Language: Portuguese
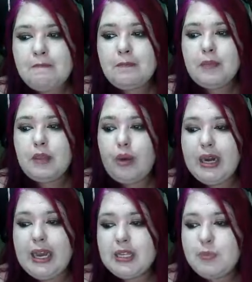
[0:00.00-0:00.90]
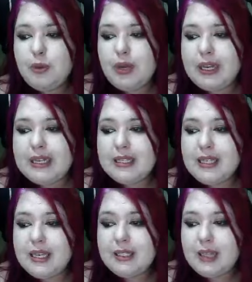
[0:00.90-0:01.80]
Então ele respondeu aqui:
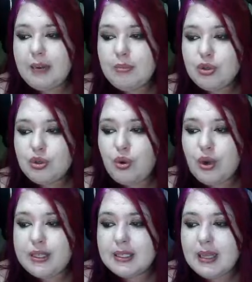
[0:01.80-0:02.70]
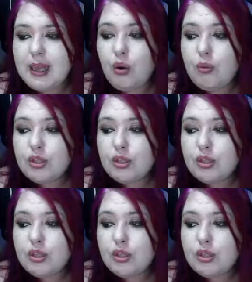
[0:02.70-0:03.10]
sim, teremos coisa, algumas